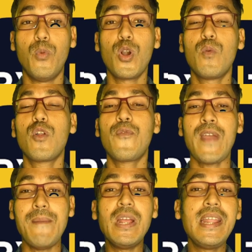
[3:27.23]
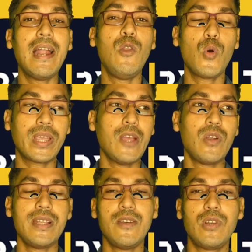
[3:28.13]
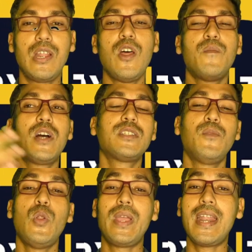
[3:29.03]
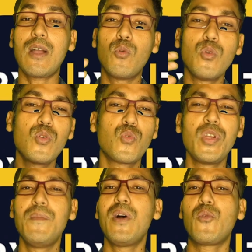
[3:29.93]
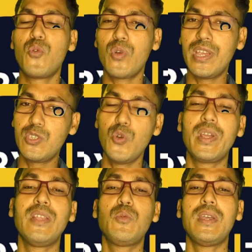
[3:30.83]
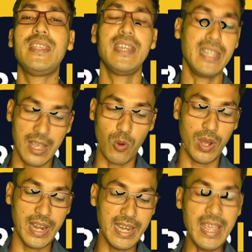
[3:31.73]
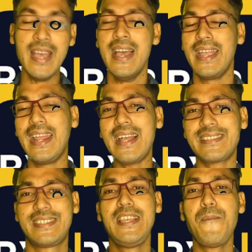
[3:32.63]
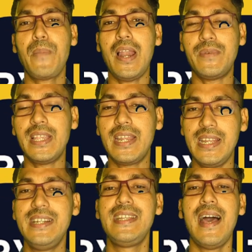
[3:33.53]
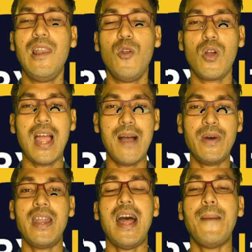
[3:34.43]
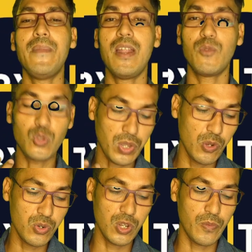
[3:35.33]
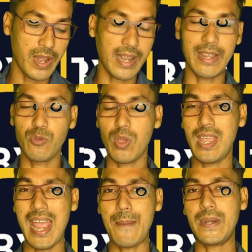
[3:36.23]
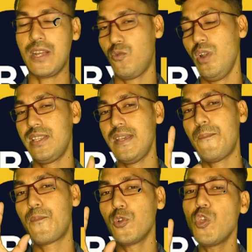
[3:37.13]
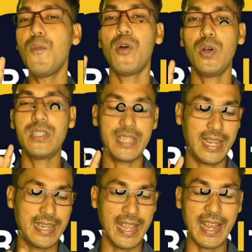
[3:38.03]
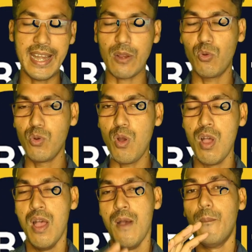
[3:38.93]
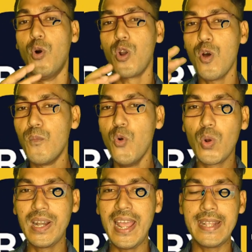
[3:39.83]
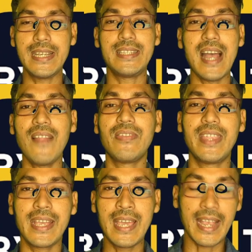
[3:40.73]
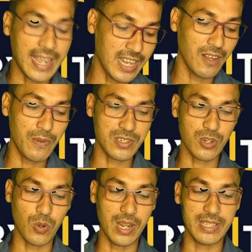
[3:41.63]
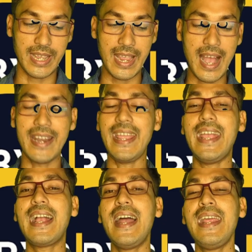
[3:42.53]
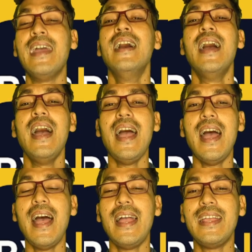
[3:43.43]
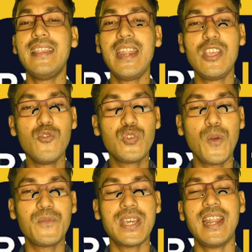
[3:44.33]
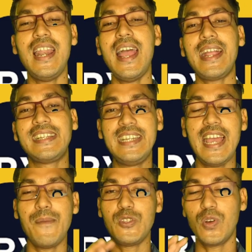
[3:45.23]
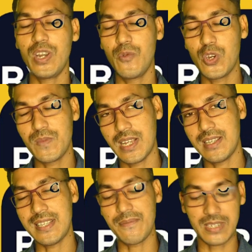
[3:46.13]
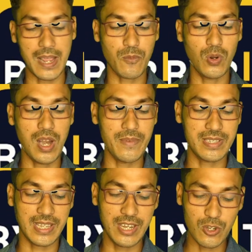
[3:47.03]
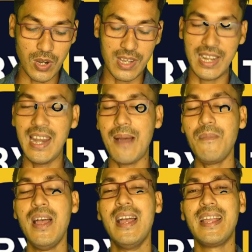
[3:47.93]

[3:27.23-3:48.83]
বড় বড় ফ্যামিলিয়ার লোক কেউ না যেমন ইলন মার্কস বলো এরা কোনো টুইট বা কোনো কিছু কিন্তু এদের নিয়ে করেনি এরা সিম্পল আমাদের ইন্ডিয়ার লোক আমার আপনার মতো ইউটিউবাররা কিন্তু এই অ্যাপটা খুলেছে প্রথম হচ্ছে এটা এখানে কোনো বড় মুখ নেই যে যা দেখে এখানে ইনভেস্ট করা যায় আর এখানে এদের ইউটিউব চ্যানেলে গিয়ে আমি যখন ইউটিউব চ্যানেল সাবস্ক্রাইব করলাম স্ক্রিনশট নিলাম